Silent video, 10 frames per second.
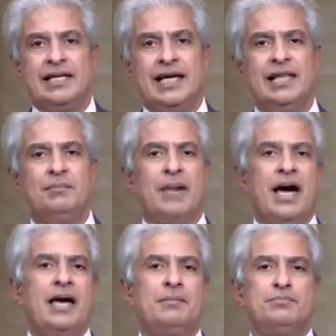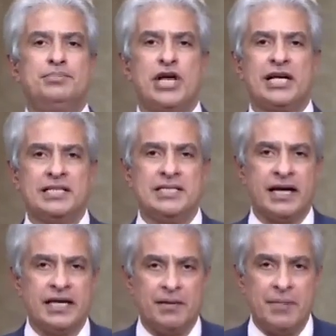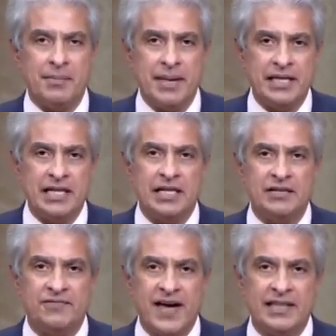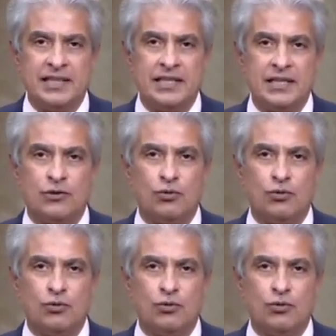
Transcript: هنتكلم معاه بشكل سريع ما بين الفن